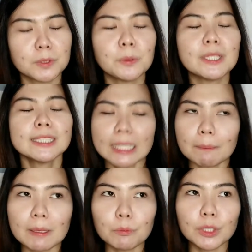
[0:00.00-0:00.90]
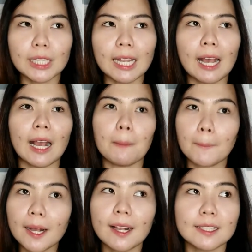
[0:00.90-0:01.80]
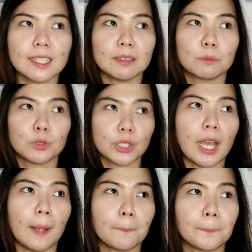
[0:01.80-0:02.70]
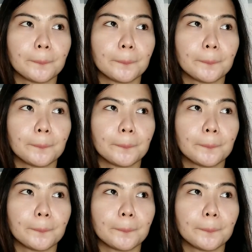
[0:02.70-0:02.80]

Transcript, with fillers: So, isipin mo na lang kapag kachat mo siya.